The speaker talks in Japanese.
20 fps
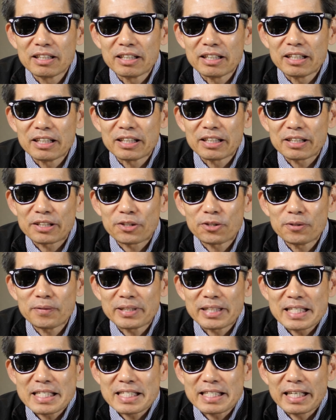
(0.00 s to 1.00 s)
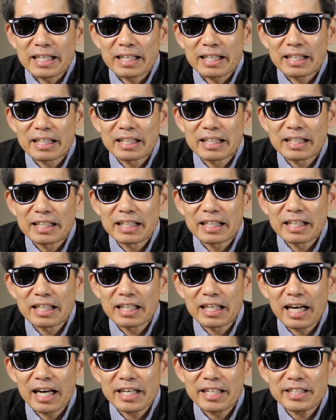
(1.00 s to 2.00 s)
今日はですね、
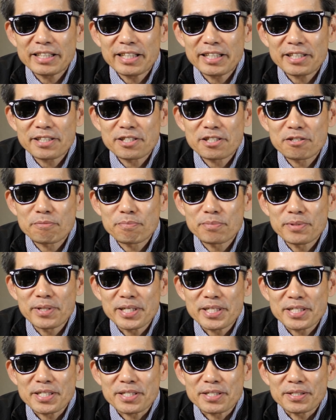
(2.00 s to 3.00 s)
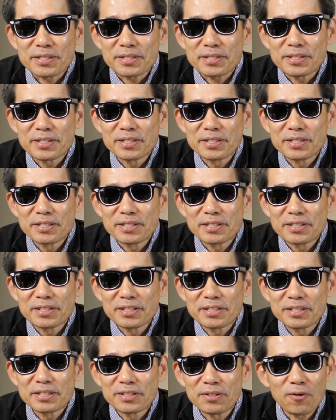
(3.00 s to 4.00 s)
アリエクスプレス
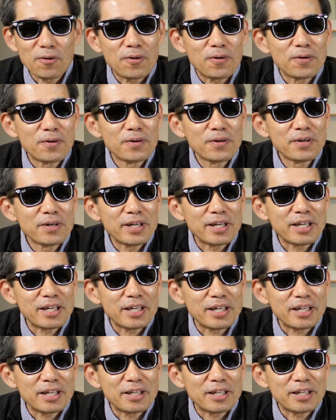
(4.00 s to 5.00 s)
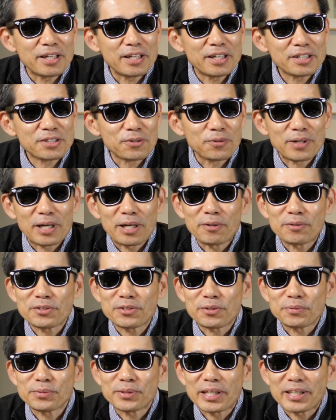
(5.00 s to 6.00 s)
の、紹介を
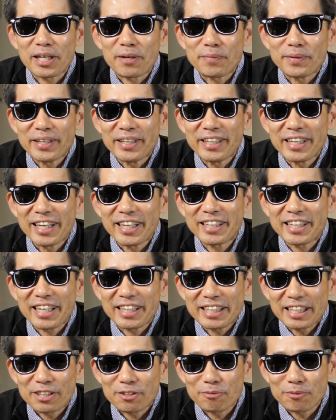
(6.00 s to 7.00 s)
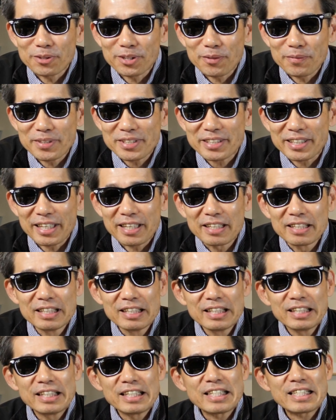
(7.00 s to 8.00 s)
ちょっと再びやりたいなと思ってまして、
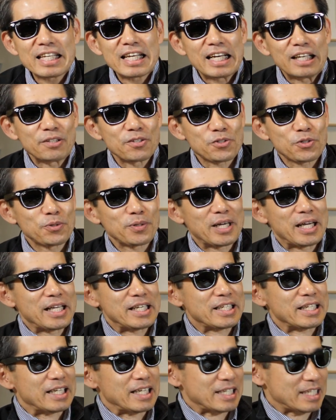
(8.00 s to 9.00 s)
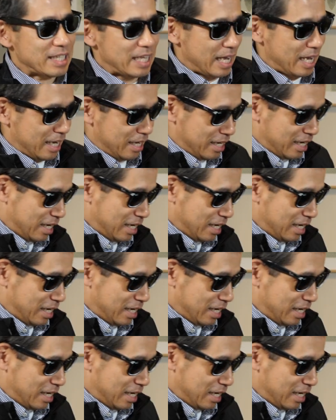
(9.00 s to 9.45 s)
以前紹介したですね、